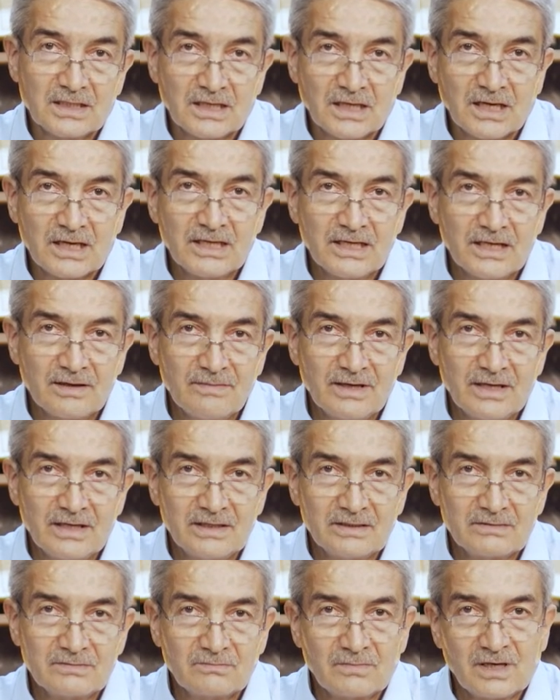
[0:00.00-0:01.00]
alleme
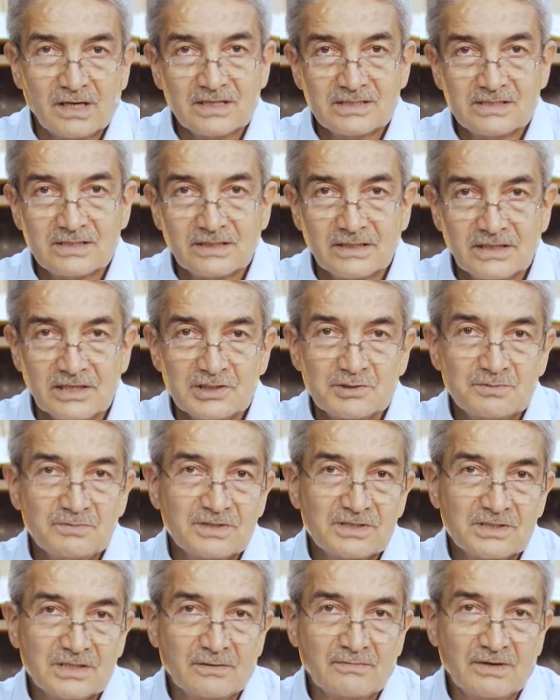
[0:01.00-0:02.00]
mazi
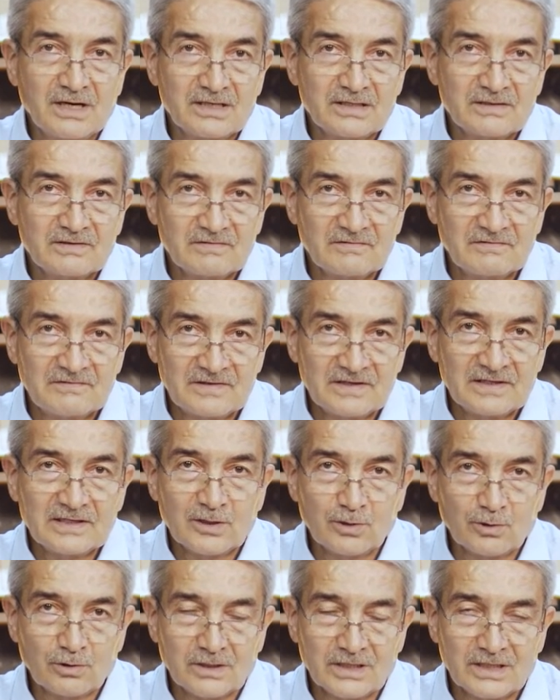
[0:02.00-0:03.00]
geçmiş zaman
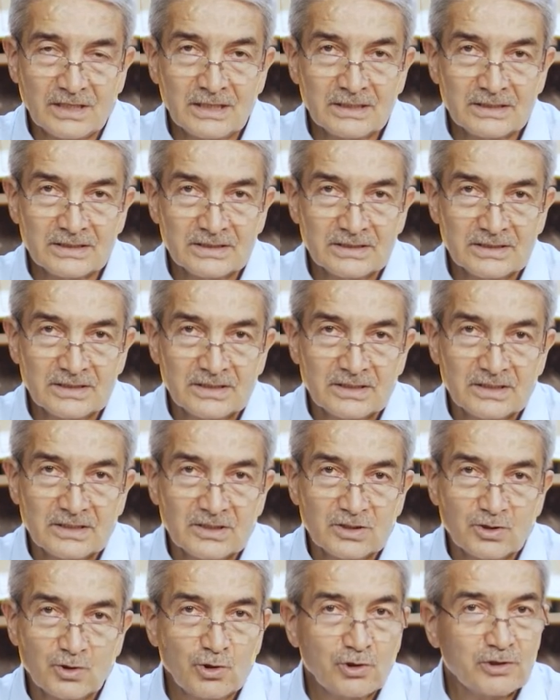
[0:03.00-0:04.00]
fiili olarak
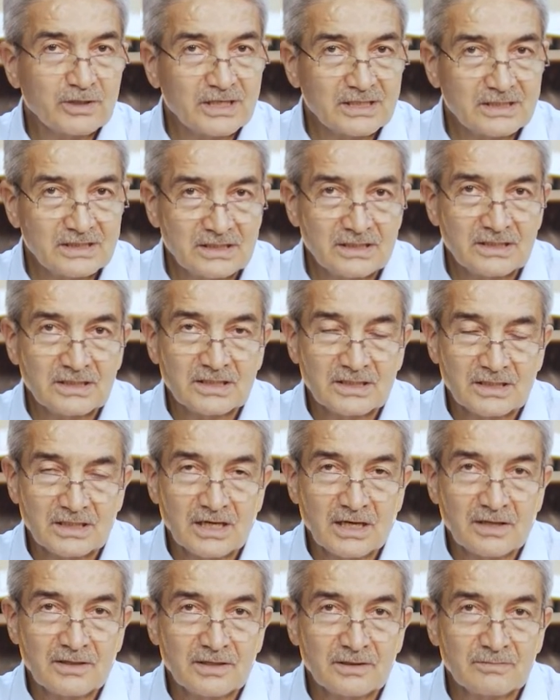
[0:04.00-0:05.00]
öğretti
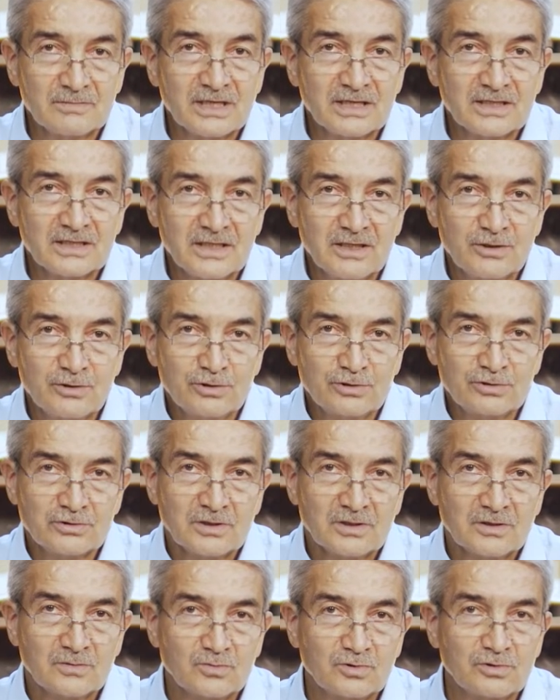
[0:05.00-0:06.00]
anlamına geliyor.
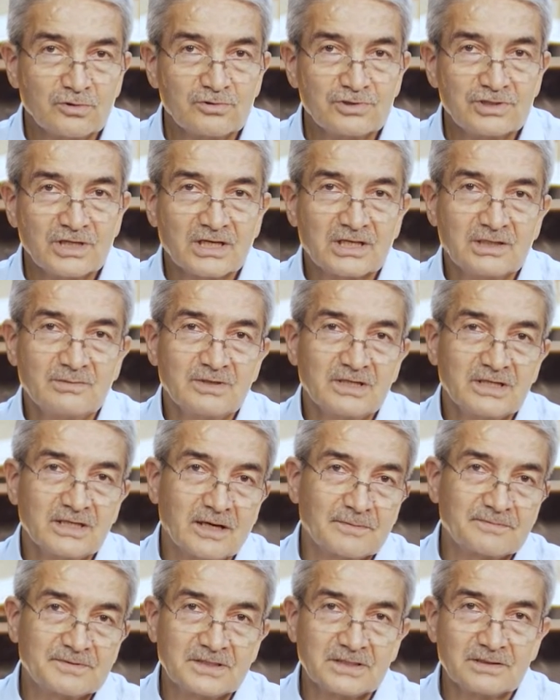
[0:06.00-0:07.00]
Bunun çekimini
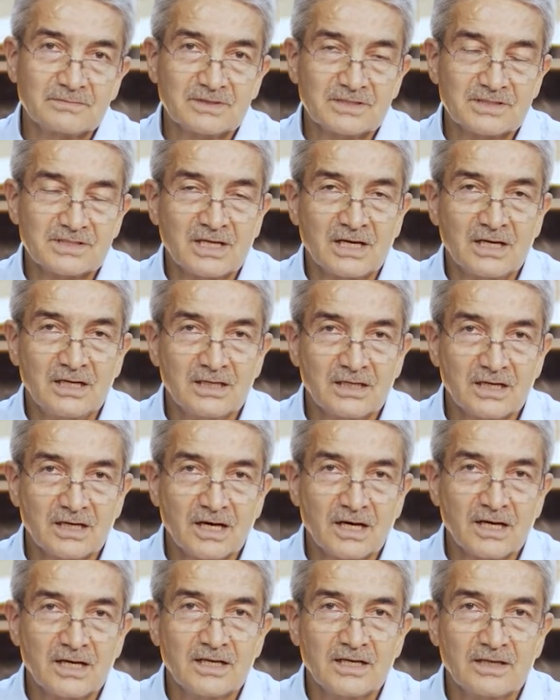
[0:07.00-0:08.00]
yaptığımızda
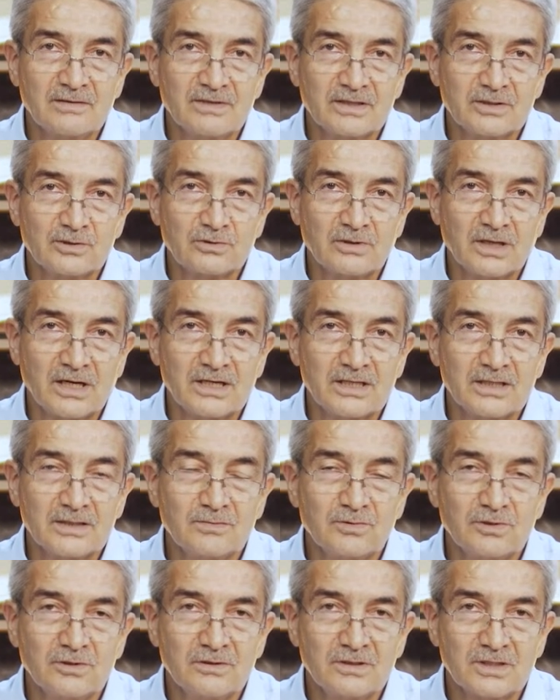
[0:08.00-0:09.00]
alleme
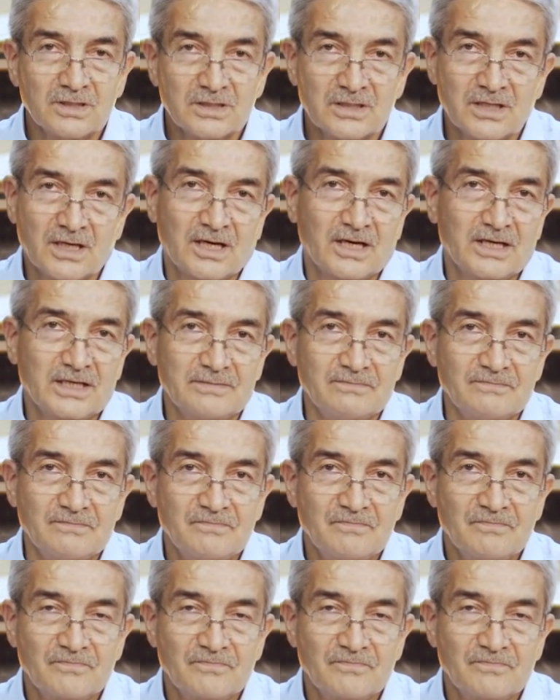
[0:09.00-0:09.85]
yuallimu talim